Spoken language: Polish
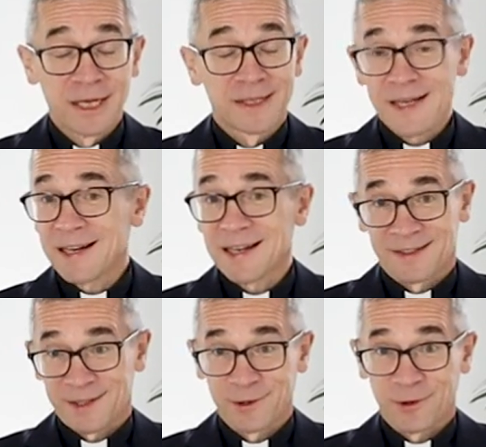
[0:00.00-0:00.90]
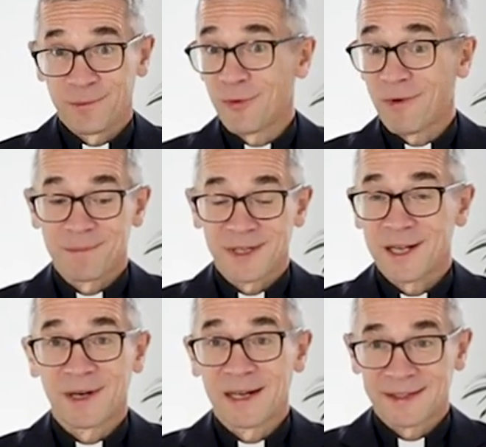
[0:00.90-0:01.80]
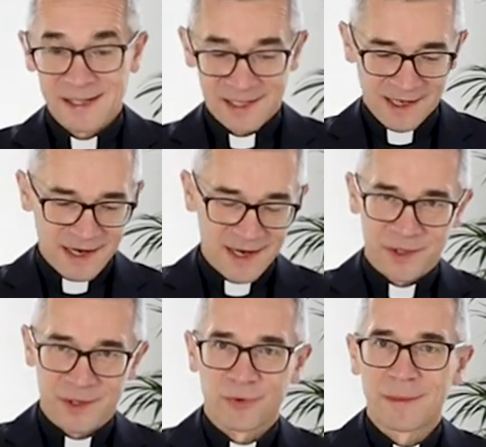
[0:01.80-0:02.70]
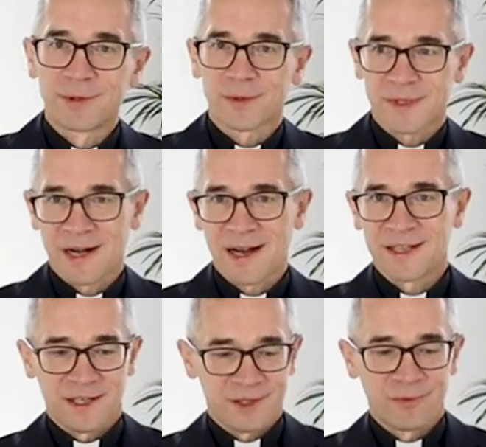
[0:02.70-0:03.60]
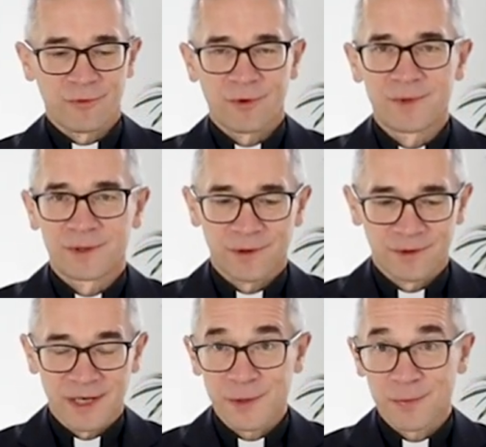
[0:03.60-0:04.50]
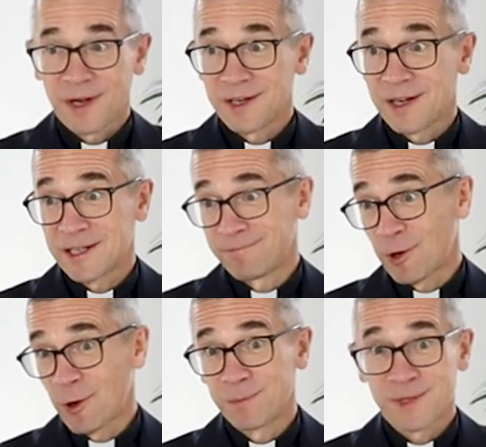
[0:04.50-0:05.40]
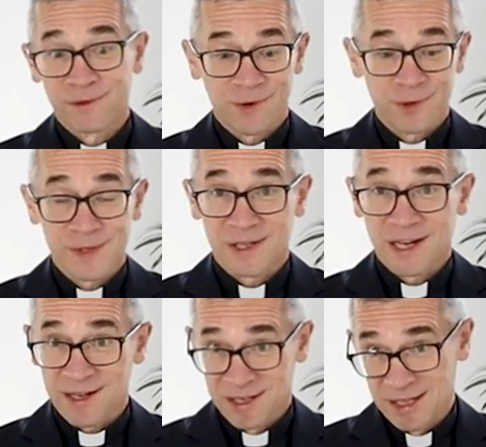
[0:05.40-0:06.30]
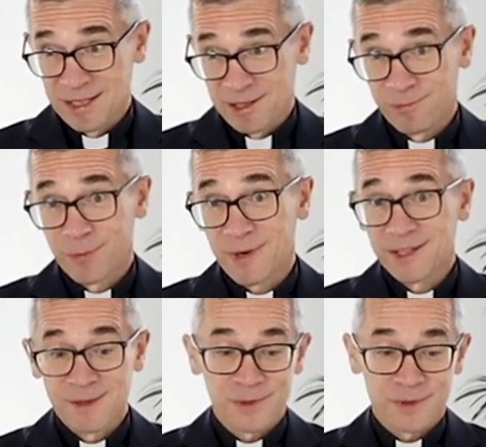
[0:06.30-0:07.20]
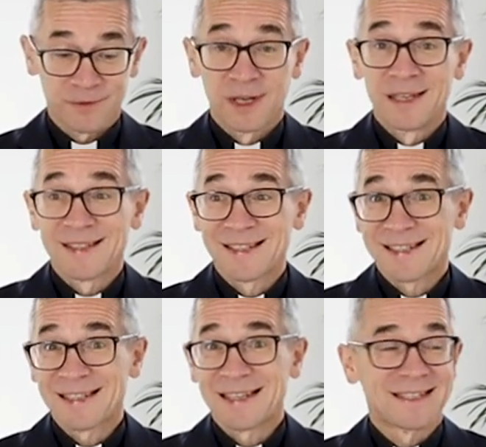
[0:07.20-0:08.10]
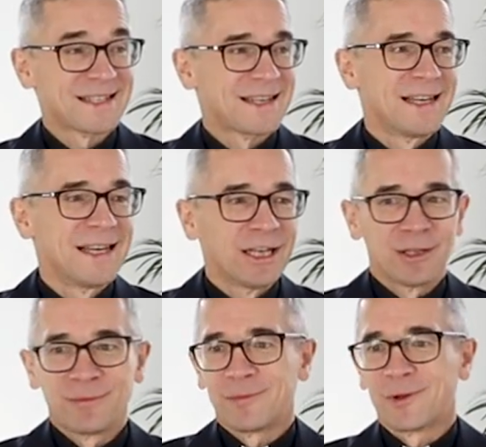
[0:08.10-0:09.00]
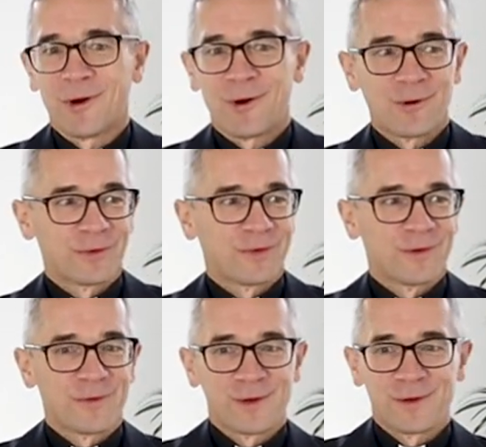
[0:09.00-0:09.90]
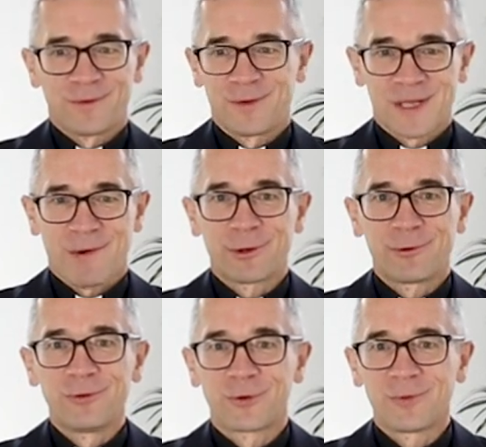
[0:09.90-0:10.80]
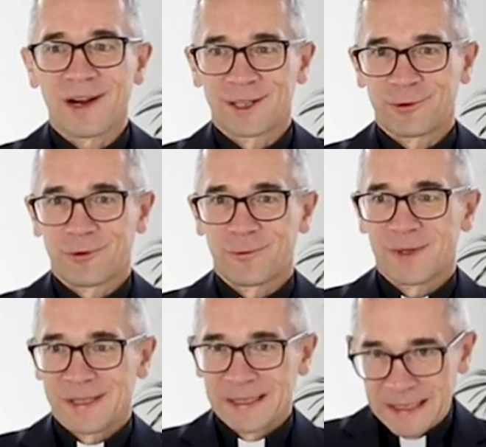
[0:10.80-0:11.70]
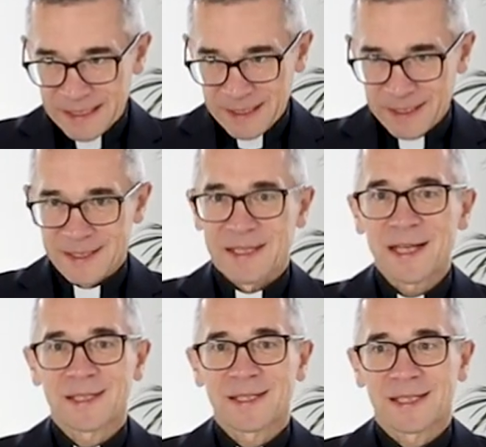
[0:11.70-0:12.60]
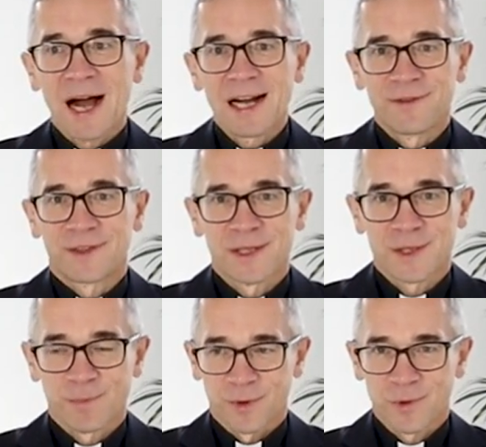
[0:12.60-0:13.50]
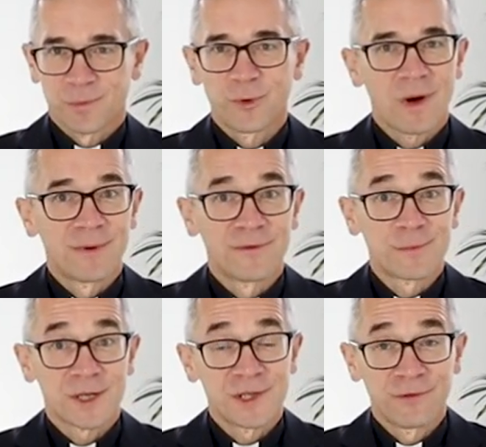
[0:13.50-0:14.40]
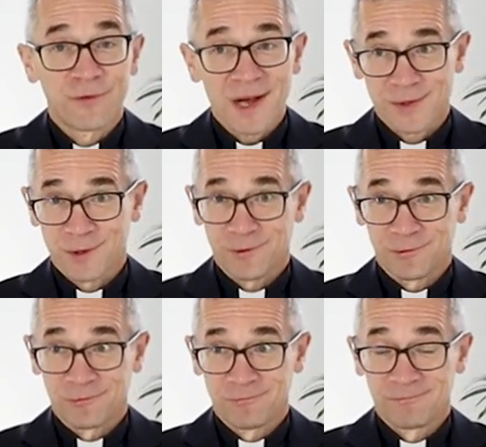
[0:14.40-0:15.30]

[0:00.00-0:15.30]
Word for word: Cena tego byłaby niebagatelna. Raz, że byłaby to zdrada, że byłoby to nasłanie obcych wojsk na pobratymców. Trzy, że no, cała kultura, którą by zassali w ten sposób, mogłaby wyprzeć ich własną.